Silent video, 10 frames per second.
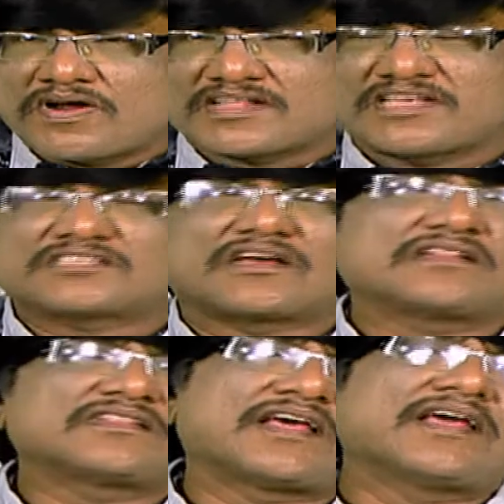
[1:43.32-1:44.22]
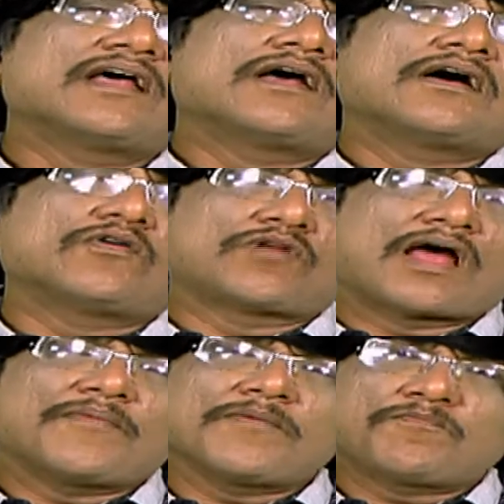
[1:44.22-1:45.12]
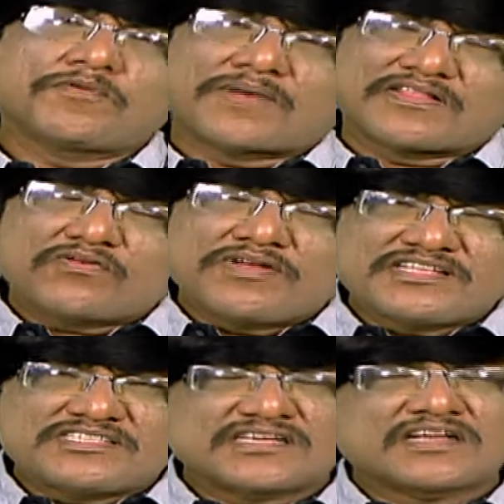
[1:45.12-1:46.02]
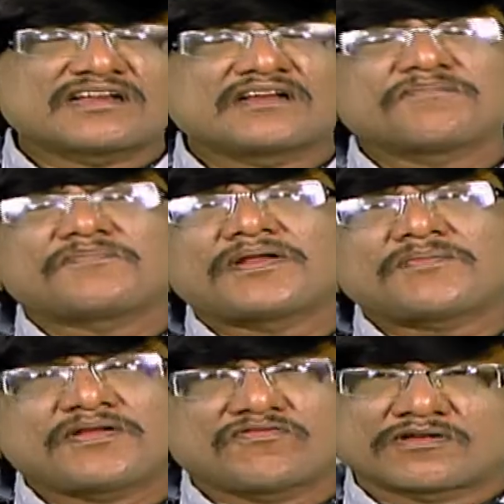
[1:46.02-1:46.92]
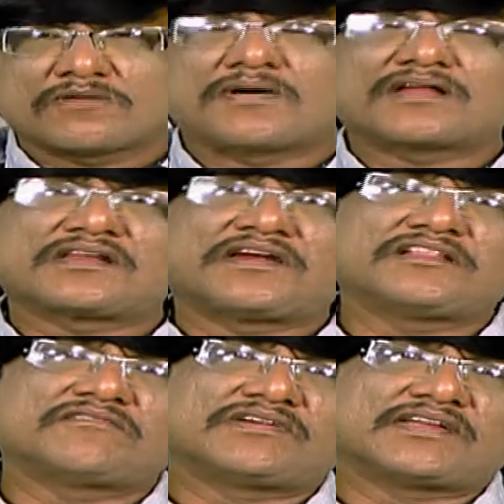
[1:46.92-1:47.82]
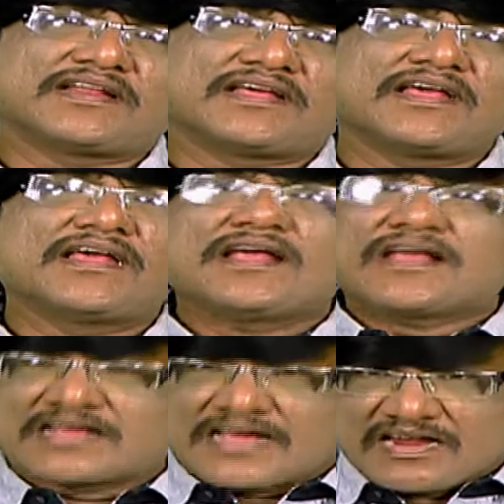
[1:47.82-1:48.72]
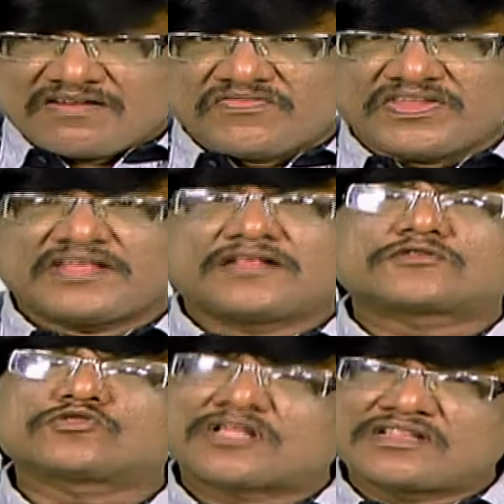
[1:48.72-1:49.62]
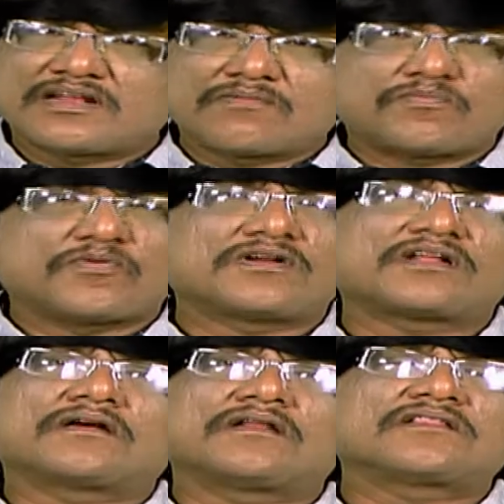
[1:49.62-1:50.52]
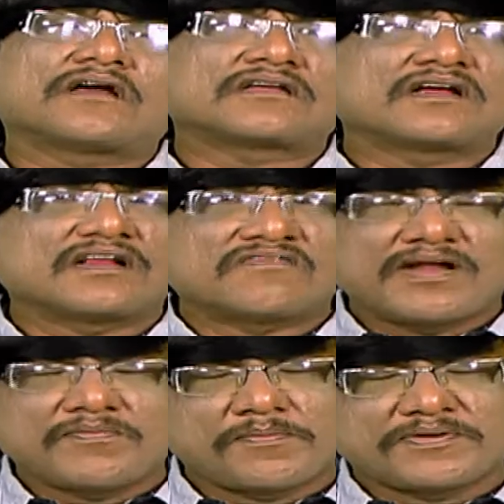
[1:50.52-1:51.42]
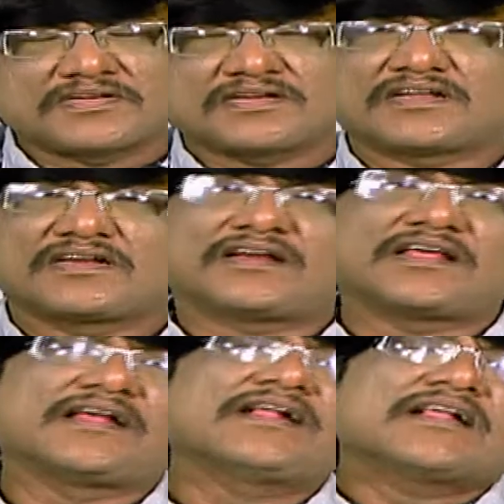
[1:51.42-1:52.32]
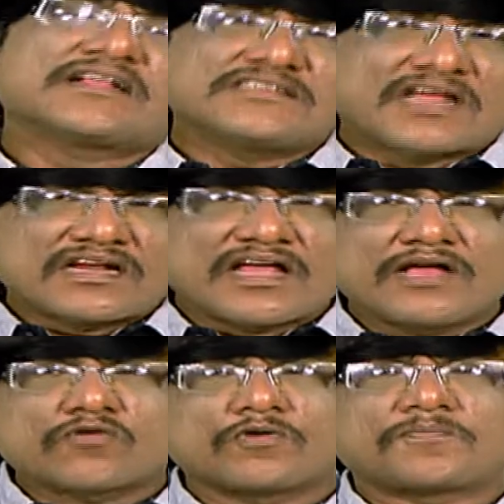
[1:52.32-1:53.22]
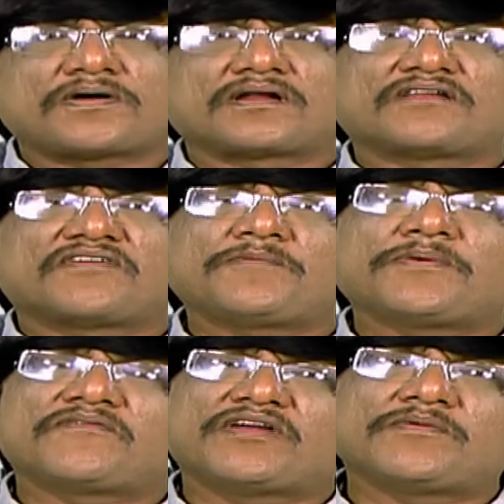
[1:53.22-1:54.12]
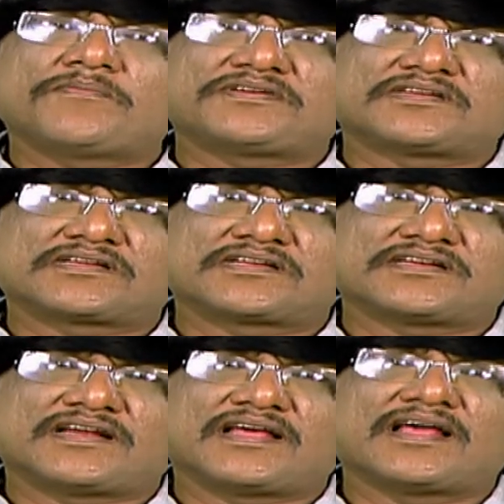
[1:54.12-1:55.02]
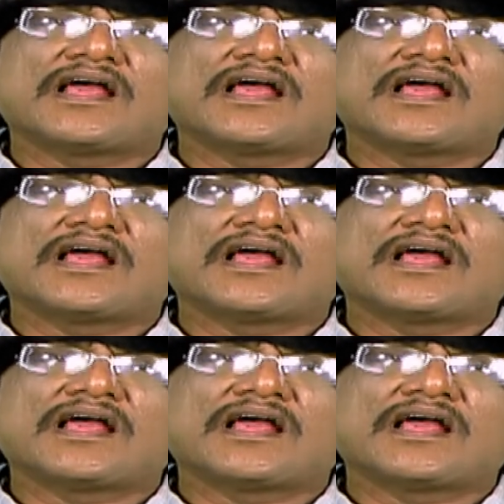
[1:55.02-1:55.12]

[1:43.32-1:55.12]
வாழ்க்கை சார்ந்த ஒரு அமைப்பும் அதனுடைய சிக்கல்களும் பெருமளவுக்கு மாறுதல் அடைந்து விட்டன கல்வி சுதந்திரம் போன்ற கருத்தாக்கங்கள் வலிமை பெற்றிருக்கின்றன ஜனநாயக கோட்பாடுகள் வலிப்பை வலிமை பெற்றிருக்கின்றன